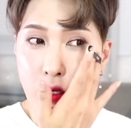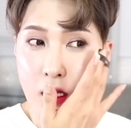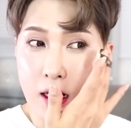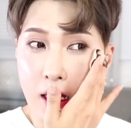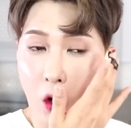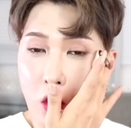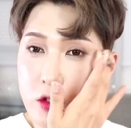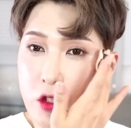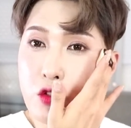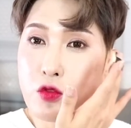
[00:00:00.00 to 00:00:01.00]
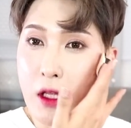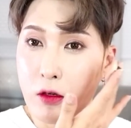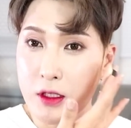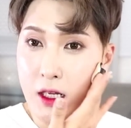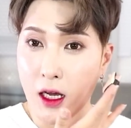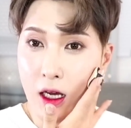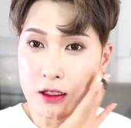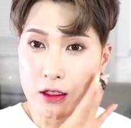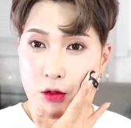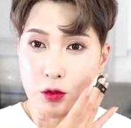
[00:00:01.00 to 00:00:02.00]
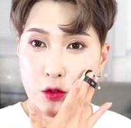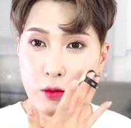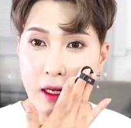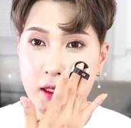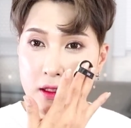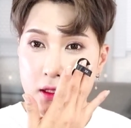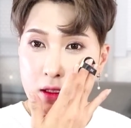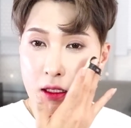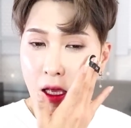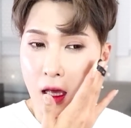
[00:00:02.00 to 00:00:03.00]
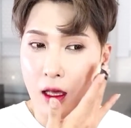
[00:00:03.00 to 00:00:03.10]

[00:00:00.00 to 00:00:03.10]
위에다가 얹어준다고 생각하시고 바르시는 게